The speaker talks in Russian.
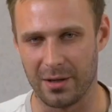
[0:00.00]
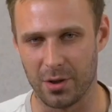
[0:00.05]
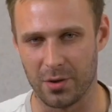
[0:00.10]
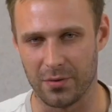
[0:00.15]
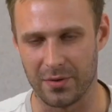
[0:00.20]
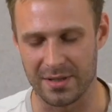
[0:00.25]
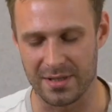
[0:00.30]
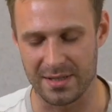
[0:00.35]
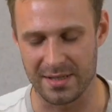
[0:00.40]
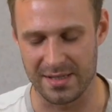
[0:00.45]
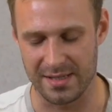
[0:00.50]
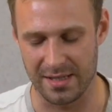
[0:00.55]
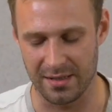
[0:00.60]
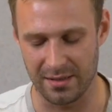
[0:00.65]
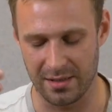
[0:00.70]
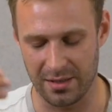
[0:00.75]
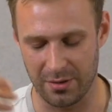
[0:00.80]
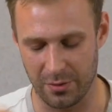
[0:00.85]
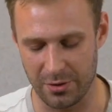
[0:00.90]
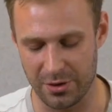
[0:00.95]
Lenovo
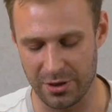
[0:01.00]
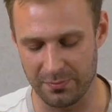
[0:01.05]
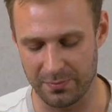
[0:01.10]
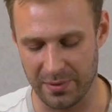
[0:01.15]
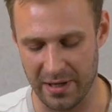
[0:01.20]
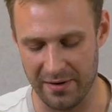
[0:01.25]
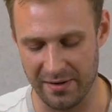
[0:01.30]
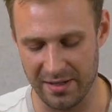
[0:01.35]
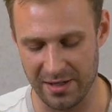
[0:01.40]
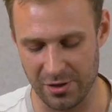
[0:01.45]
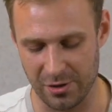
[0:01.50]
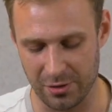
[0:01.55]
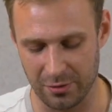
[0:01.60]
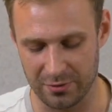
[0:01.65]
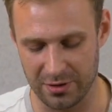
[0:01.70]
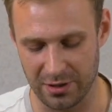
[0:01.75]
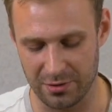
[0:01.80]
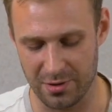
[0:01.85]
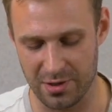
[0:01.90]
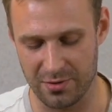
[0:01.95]
сделали очень правильно,
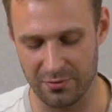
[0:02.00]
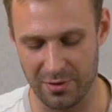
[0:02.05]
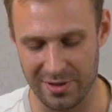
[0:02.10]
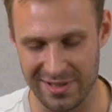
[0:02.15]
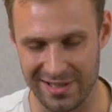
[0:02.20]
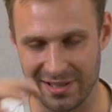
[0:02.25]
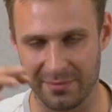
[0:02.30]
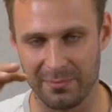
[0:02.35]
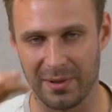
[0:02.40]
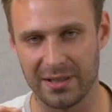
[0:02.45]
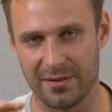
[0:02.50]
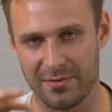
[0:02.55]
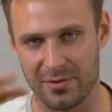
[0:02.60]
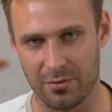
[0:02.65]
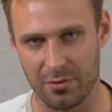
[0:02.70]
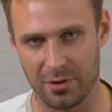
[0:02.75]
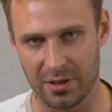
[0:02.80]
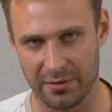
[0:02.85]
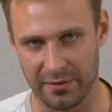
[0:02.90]
что вот эту свою синпадовскую